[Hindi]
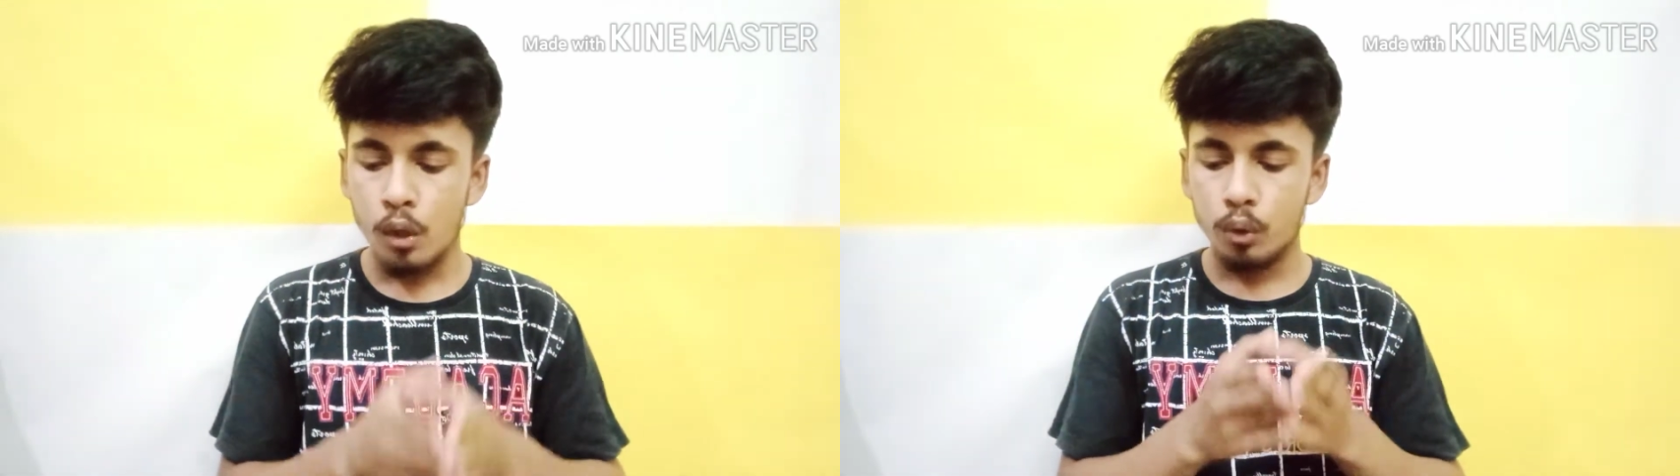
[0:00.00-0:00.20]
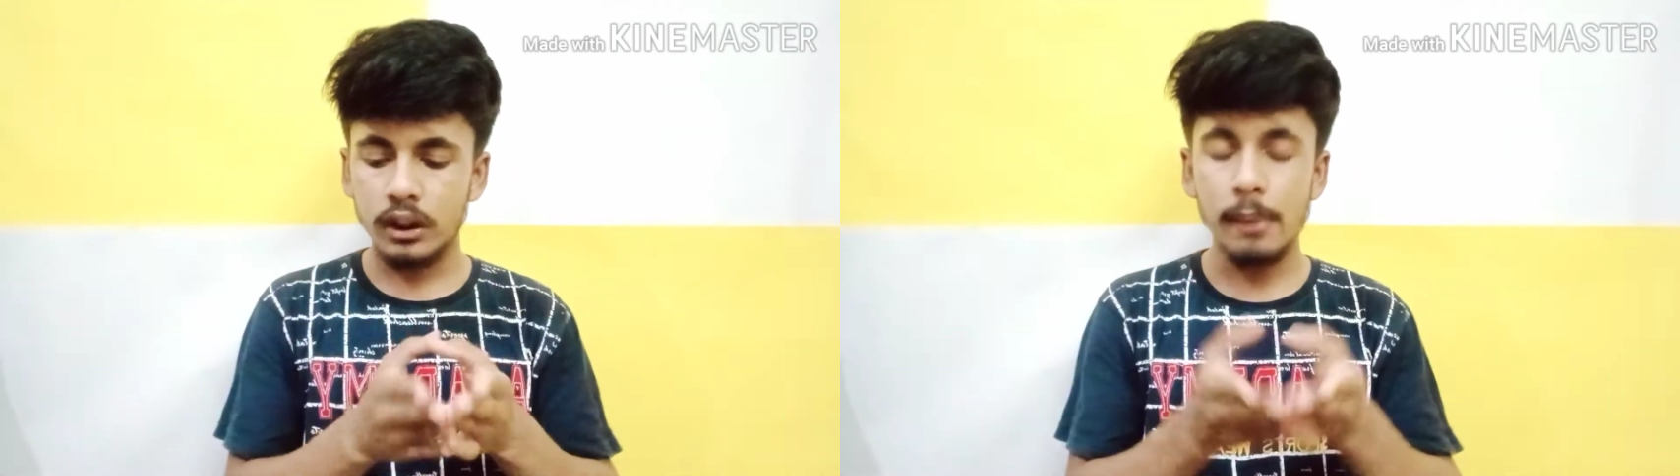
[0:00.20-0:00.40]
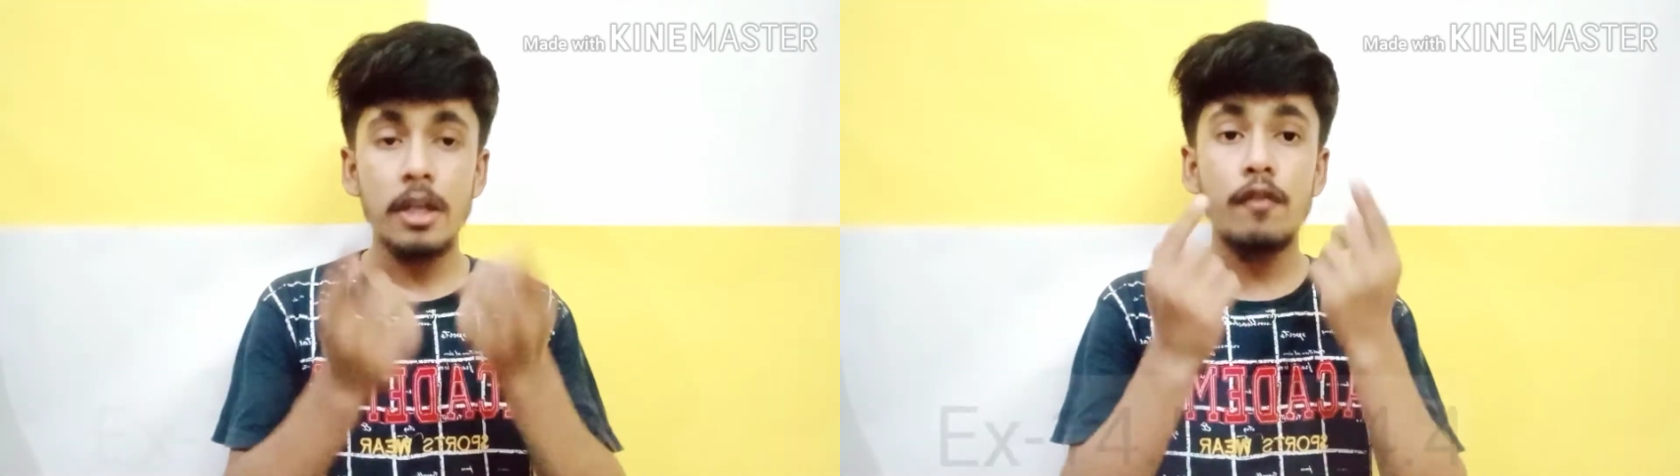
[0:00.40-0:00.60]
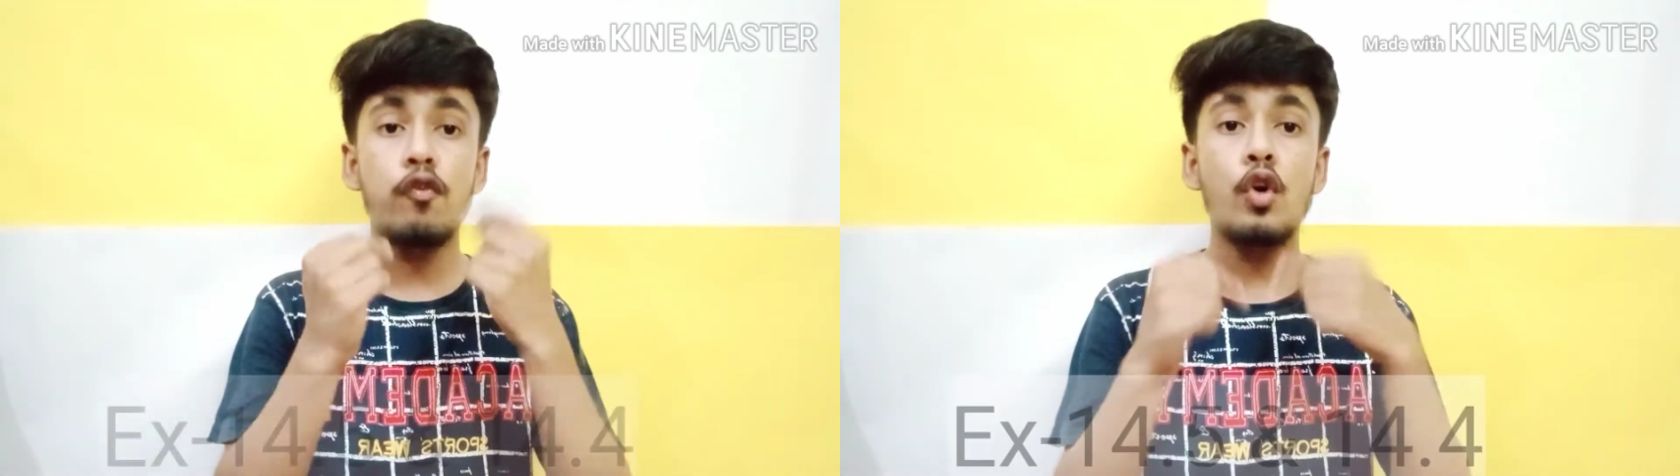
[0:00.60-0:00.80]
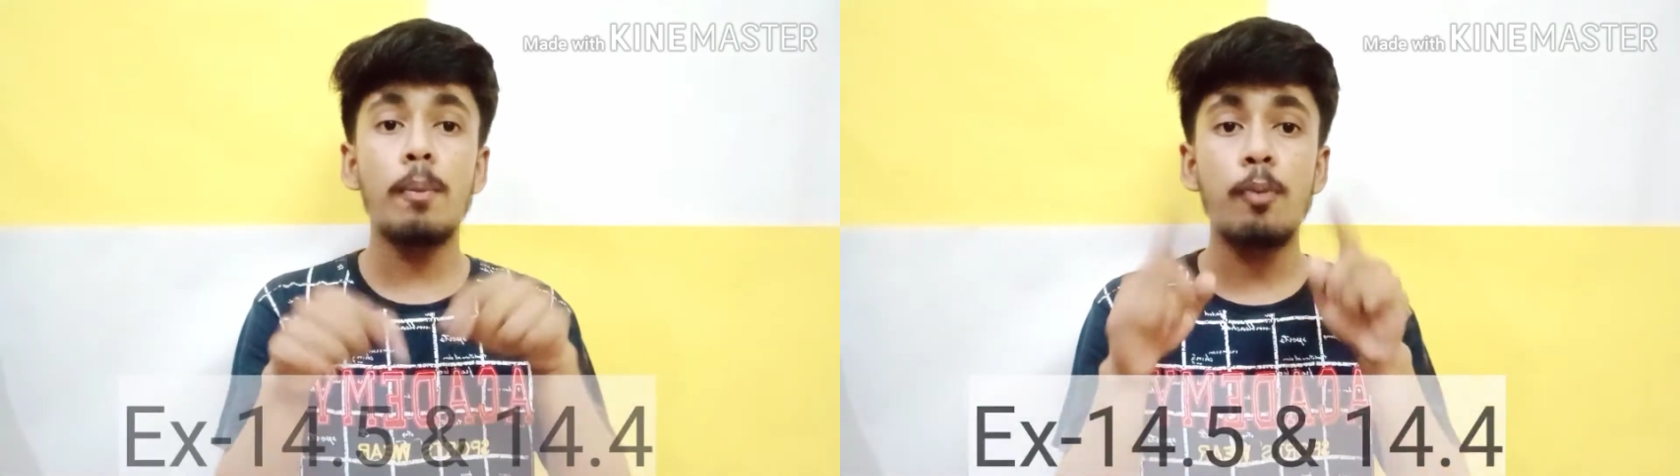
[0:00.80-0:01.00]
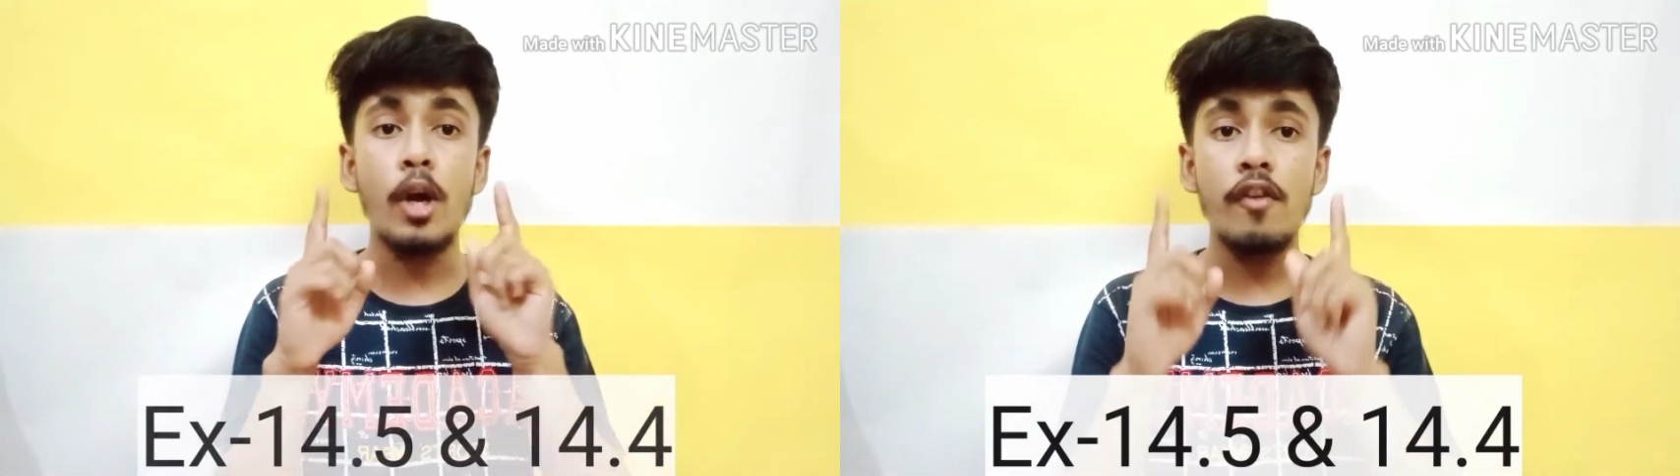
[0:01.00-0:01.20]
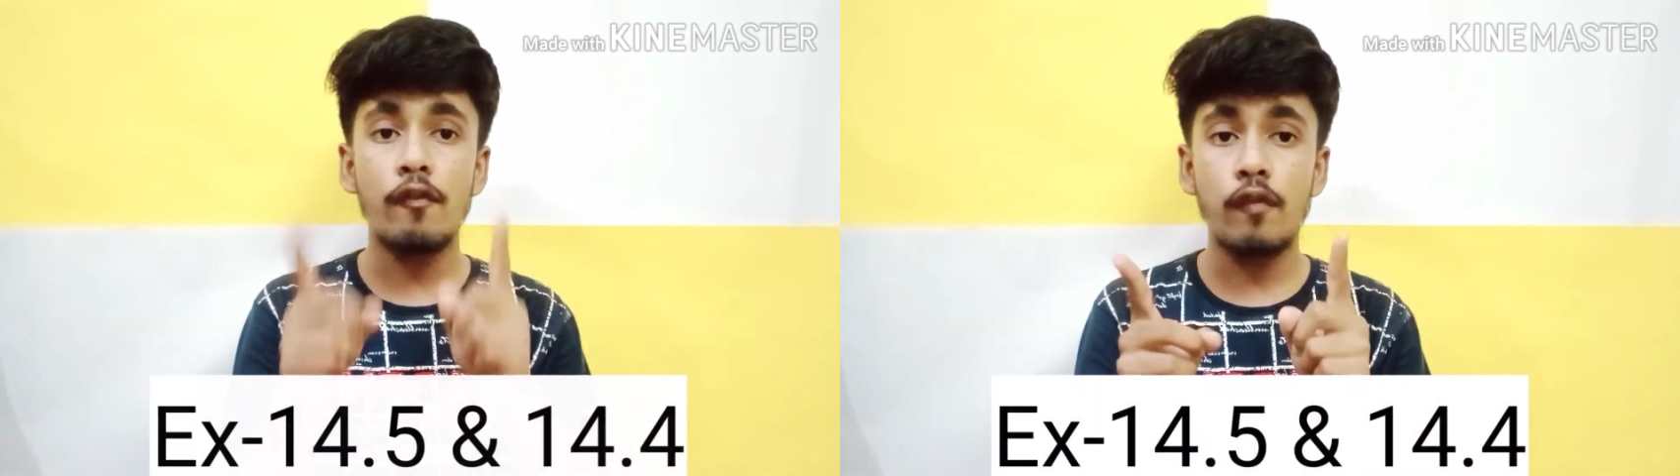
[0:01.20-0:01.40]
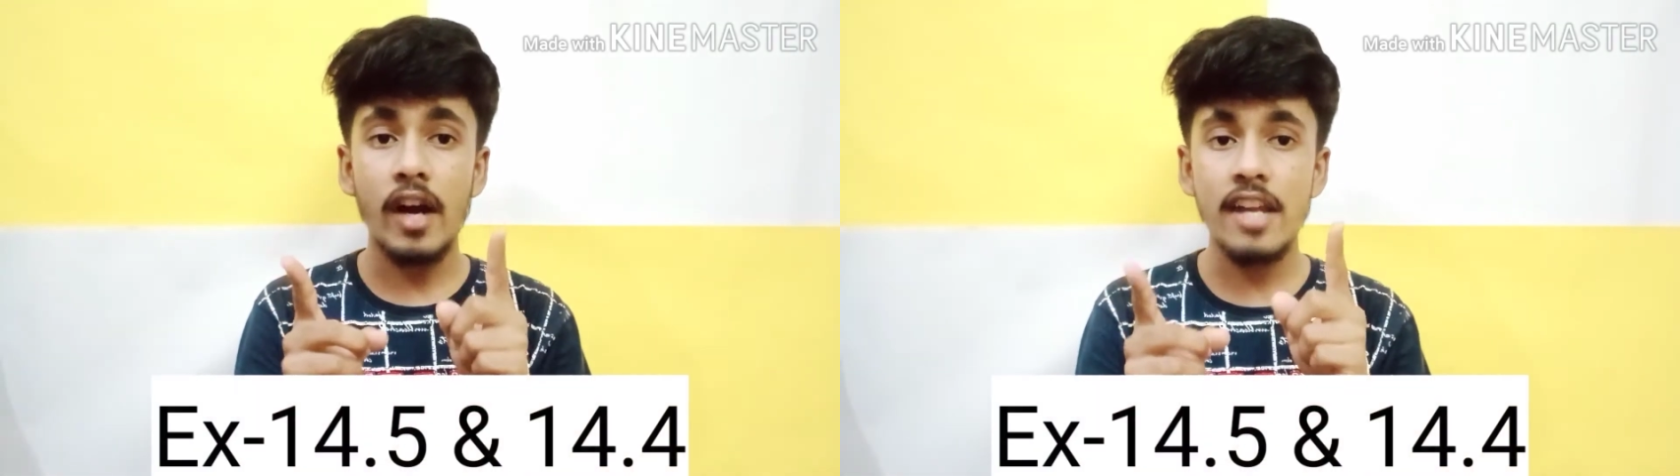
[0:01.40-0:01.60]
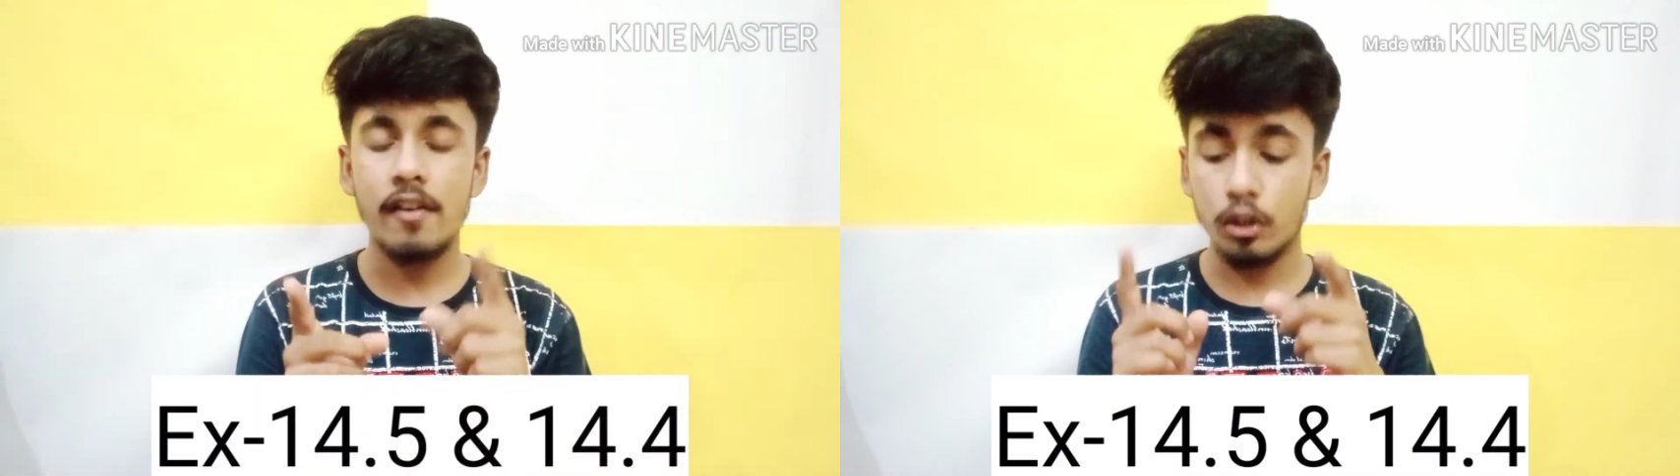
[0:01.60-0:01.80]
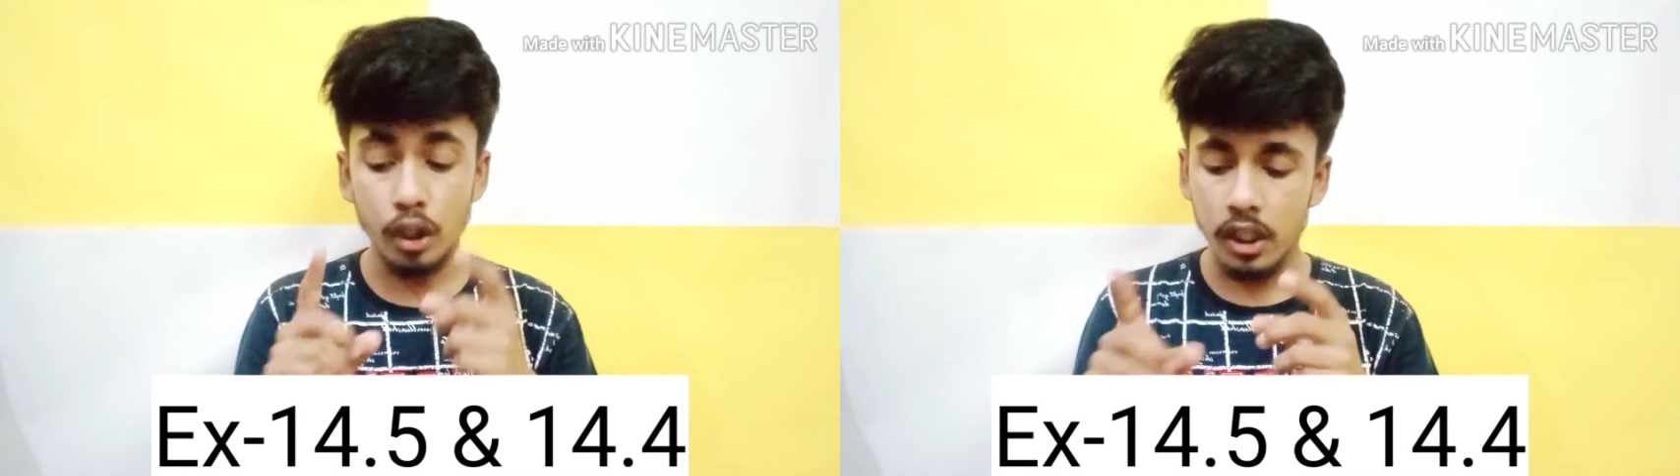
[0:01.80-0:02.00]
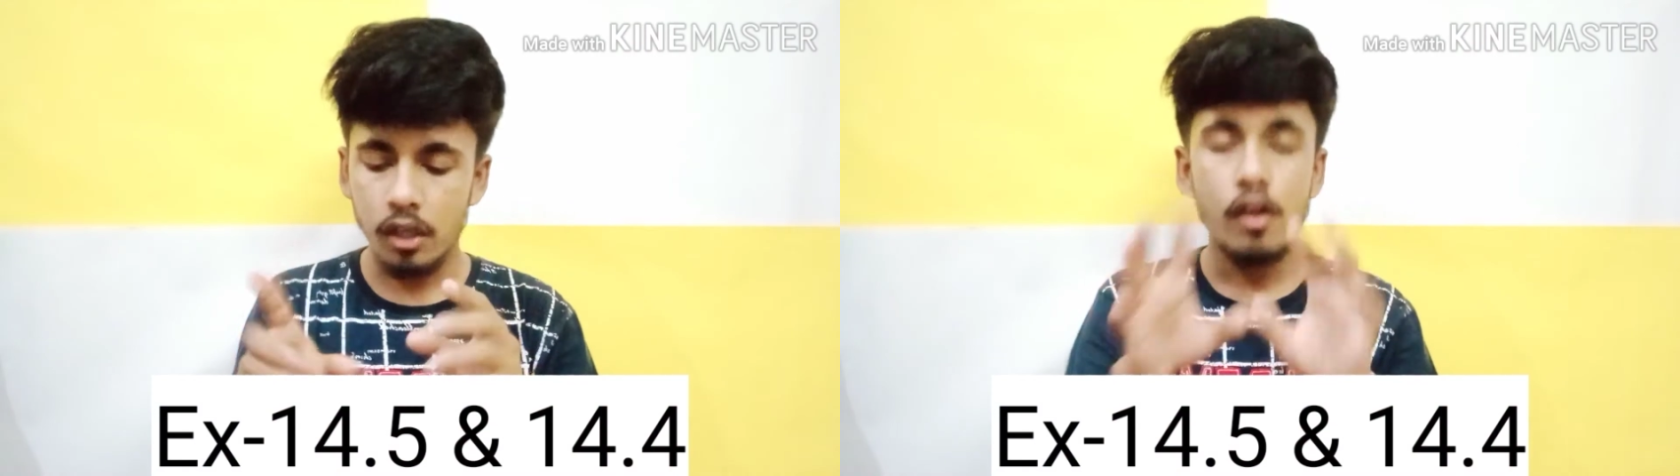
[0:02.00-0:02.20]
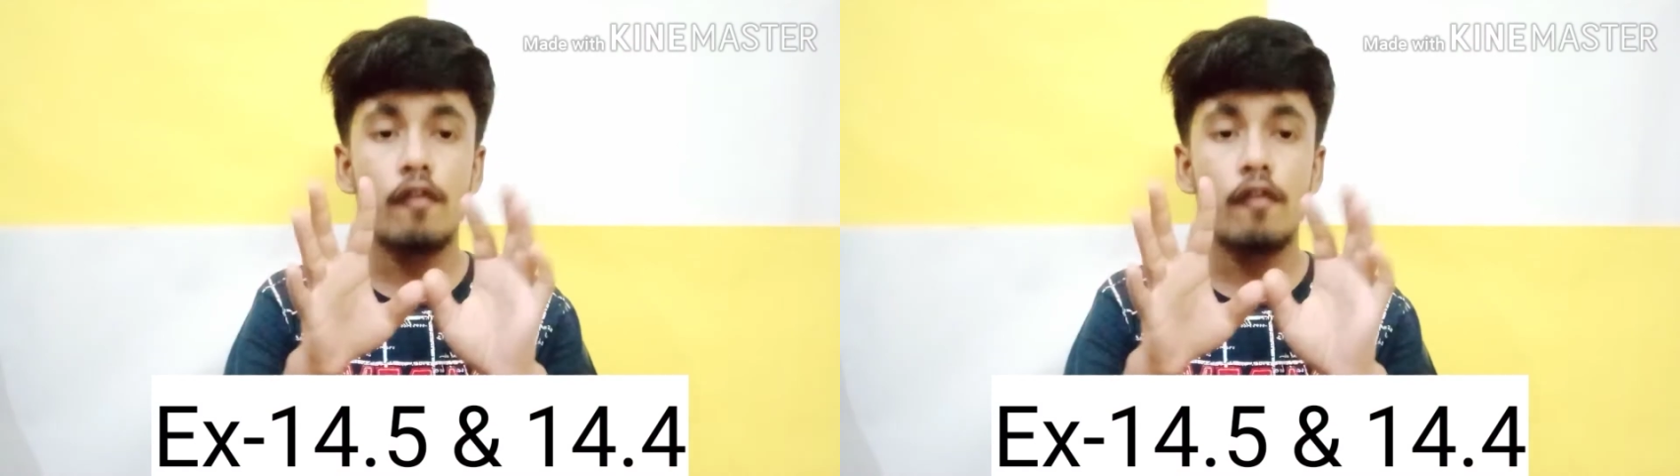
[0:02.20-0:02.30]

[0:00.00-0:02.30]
उसके बाद फोर पॉइंट फाइव सॉरी